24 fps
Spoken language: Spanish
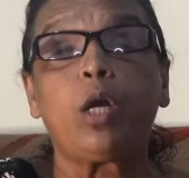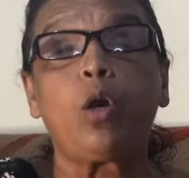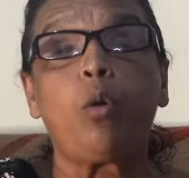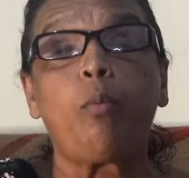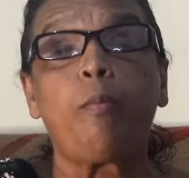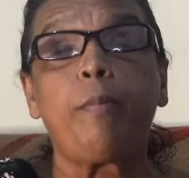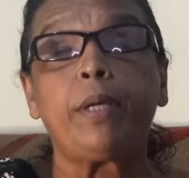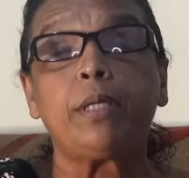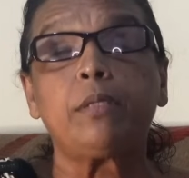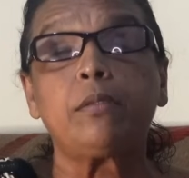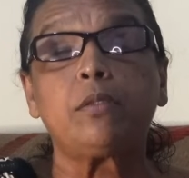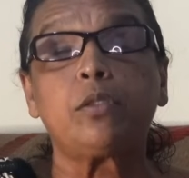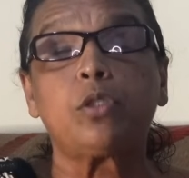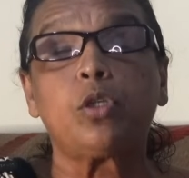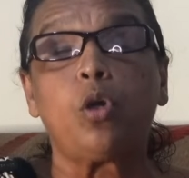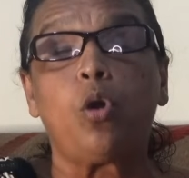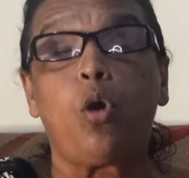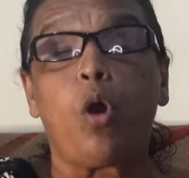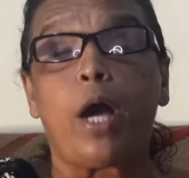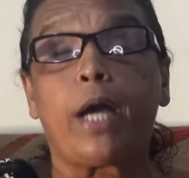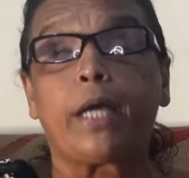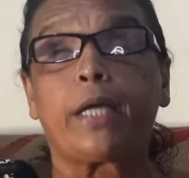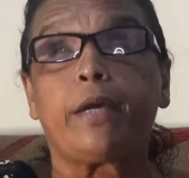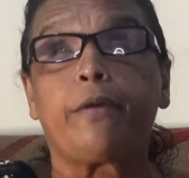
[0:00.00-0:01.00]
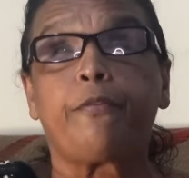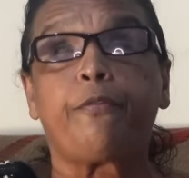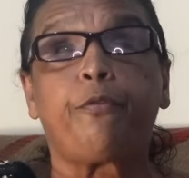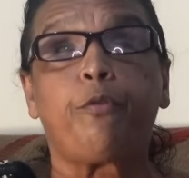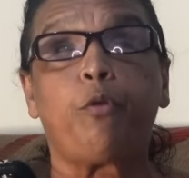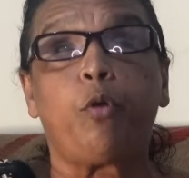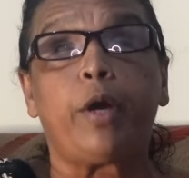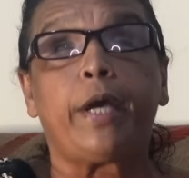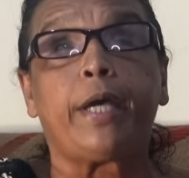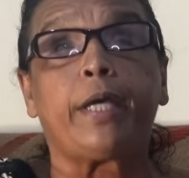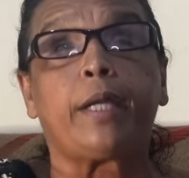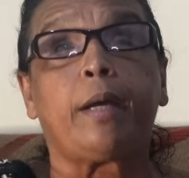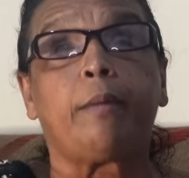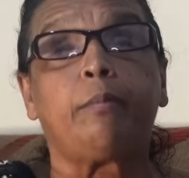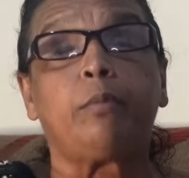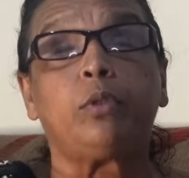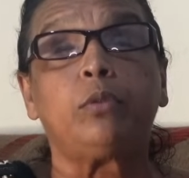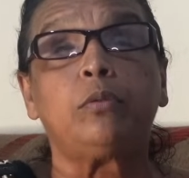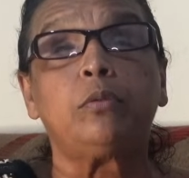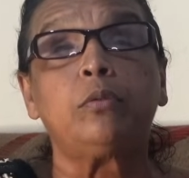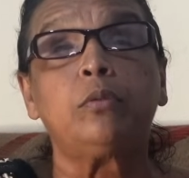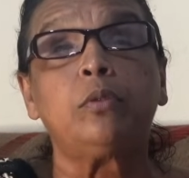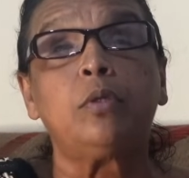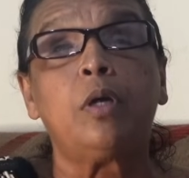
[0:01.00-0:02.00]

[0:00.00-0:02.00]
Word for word: convenció a que fuéramos